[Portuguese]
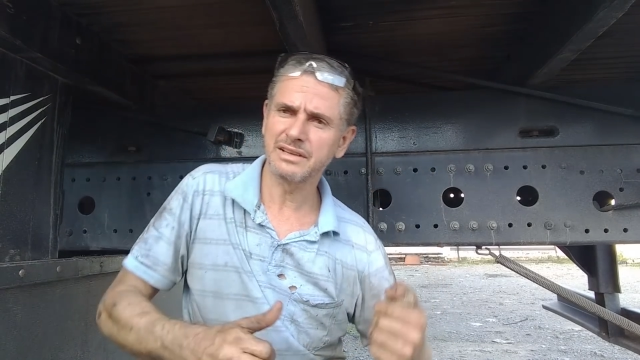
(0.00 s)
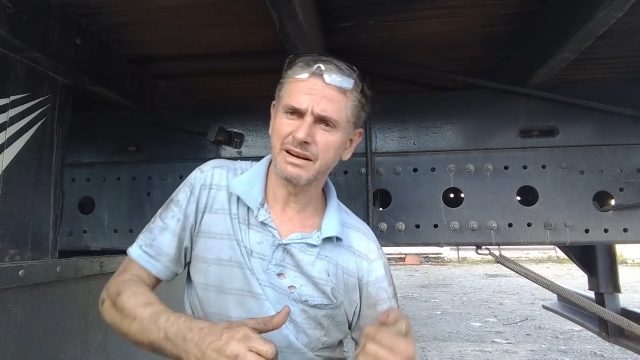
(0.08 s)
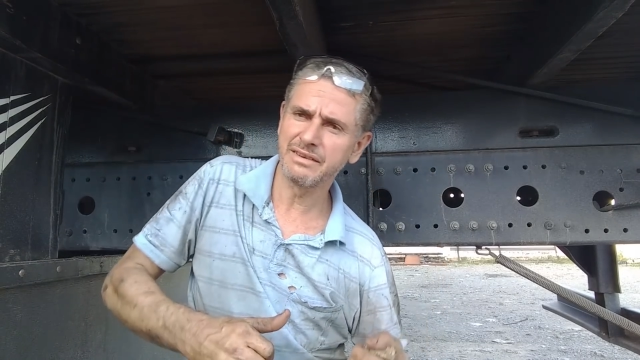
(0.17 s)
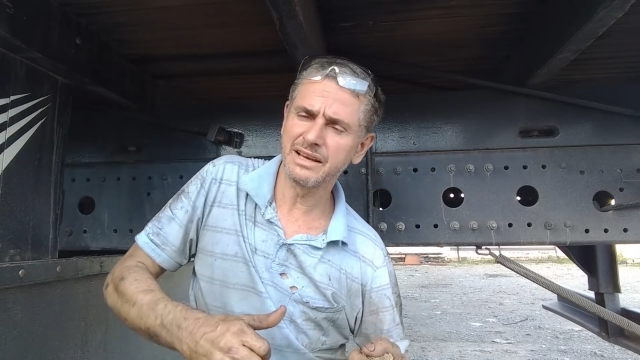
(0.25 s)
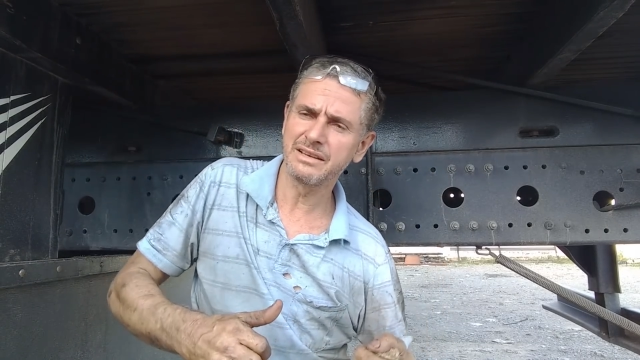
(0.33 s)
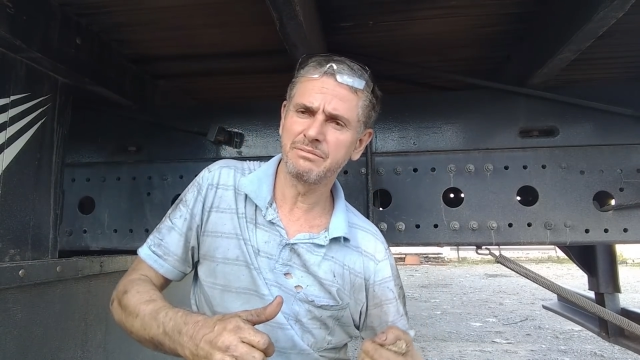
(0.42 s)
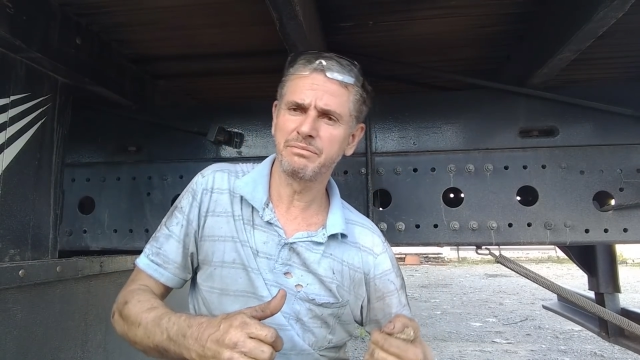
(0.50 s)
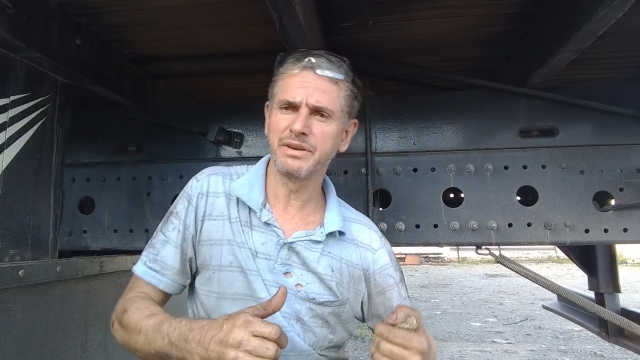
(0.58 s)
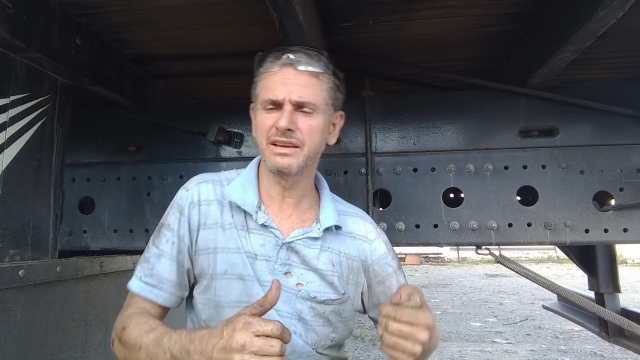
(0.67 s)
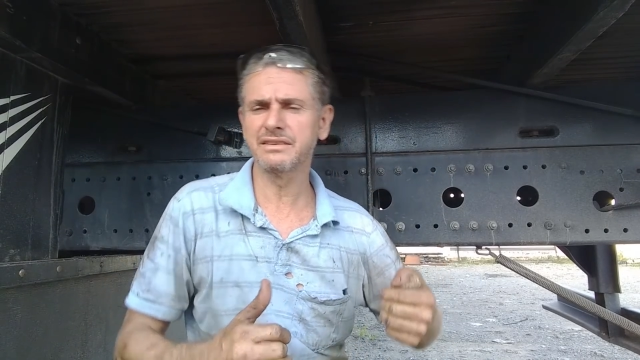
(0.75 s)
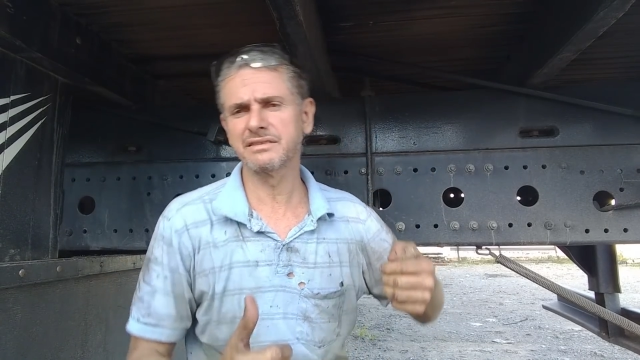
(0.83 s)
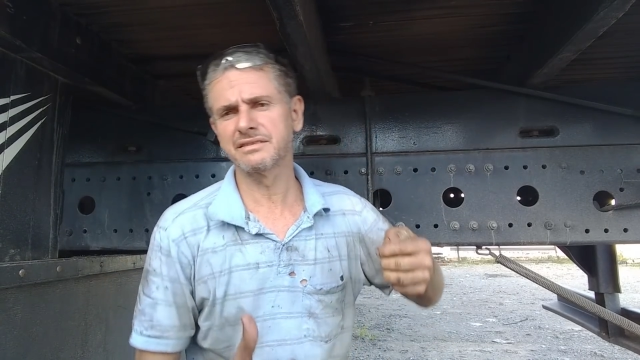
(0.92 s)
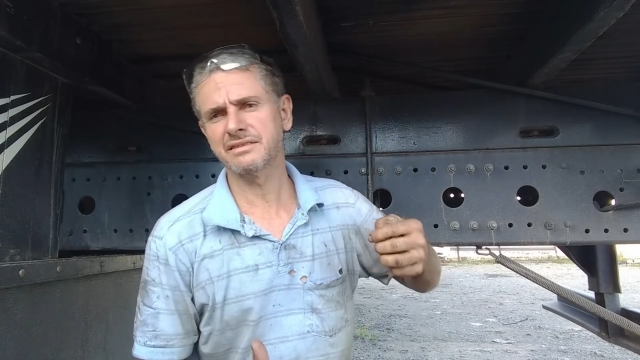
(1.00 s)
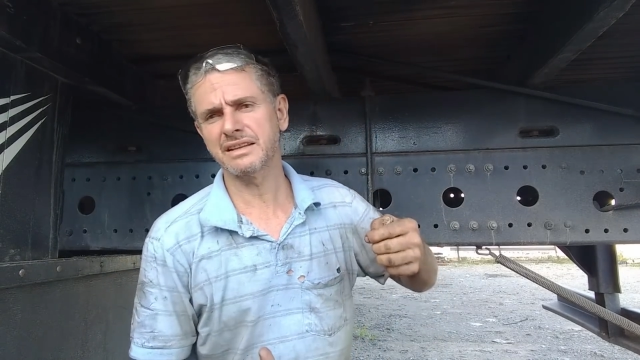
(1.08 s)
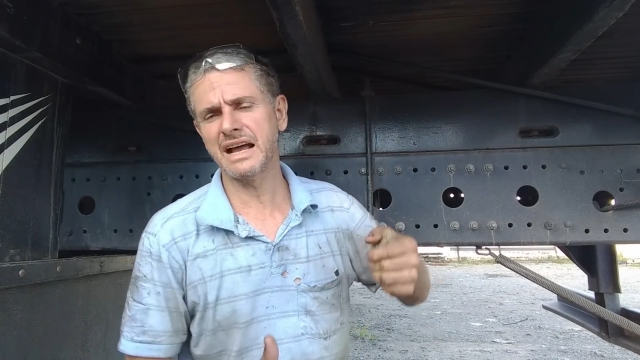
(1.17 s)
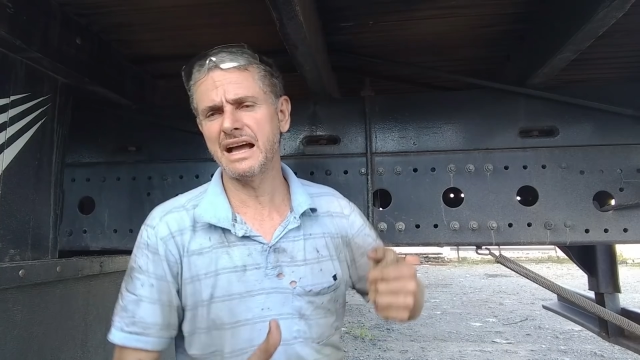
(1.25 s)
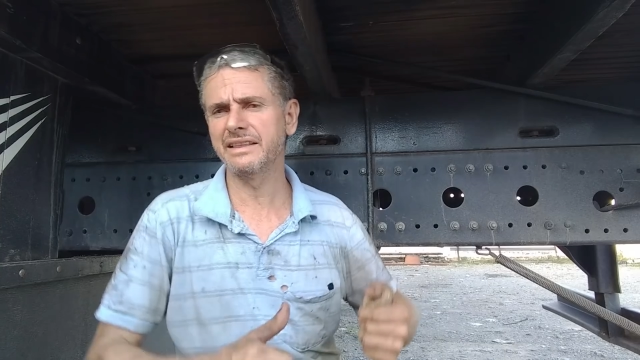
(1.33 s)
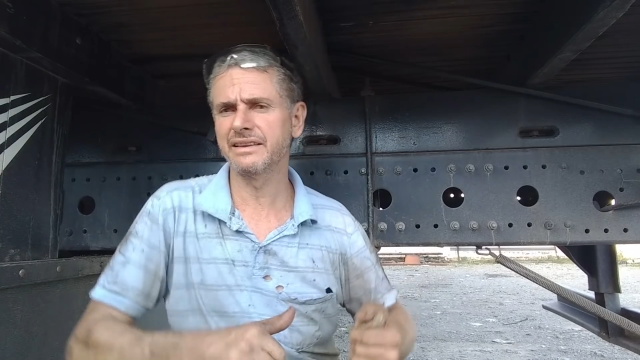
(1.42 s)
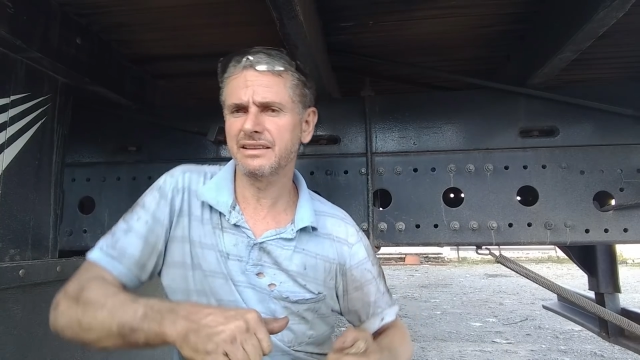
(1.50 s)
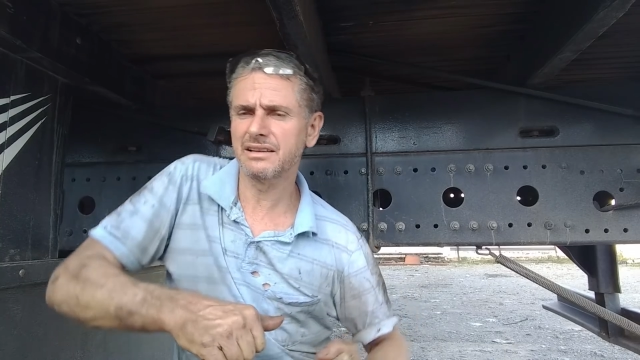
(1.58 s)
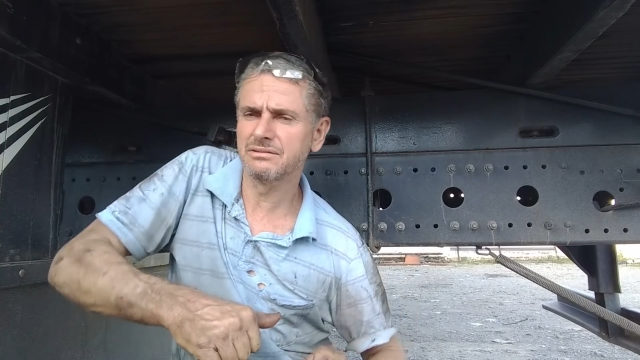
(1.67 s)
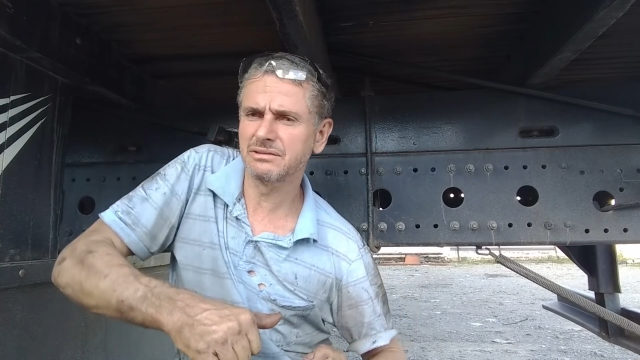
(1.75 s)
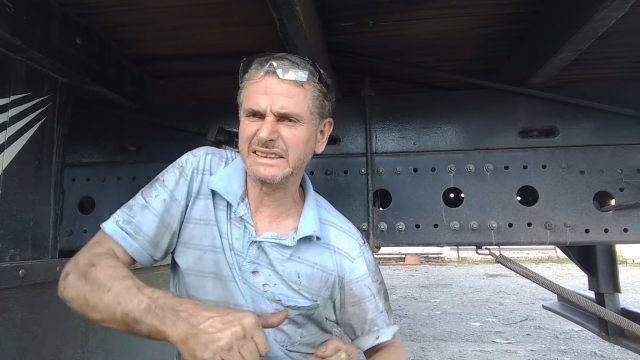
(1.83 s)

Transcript: através de peso, estrada, então o